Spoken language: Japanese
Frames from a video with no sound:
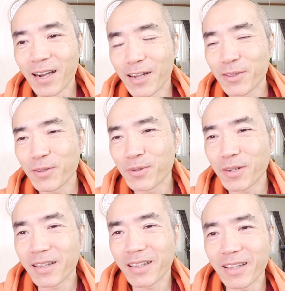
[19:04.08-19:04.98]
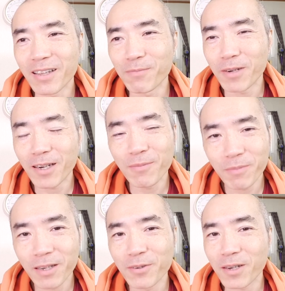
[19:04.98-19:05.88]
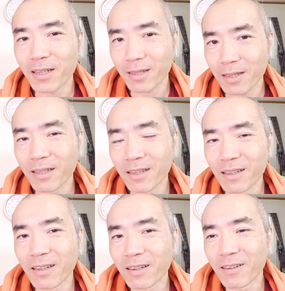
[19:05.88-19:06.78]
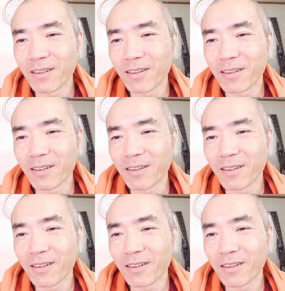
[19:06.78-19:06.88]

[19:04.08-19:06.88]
反応がねまあまあ良かったね、